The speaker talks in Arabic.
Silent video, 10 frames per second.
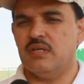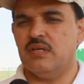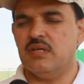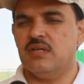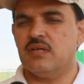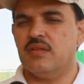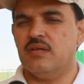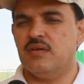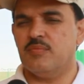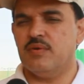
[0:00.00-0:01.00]

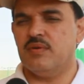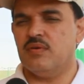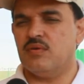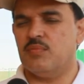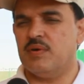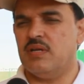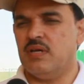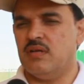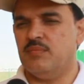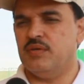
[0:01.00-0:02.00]
الكثير من الرماة
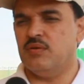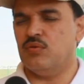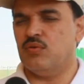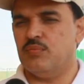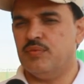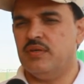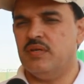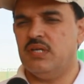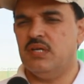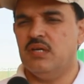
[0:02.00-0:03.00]
العالميين والأولمبيين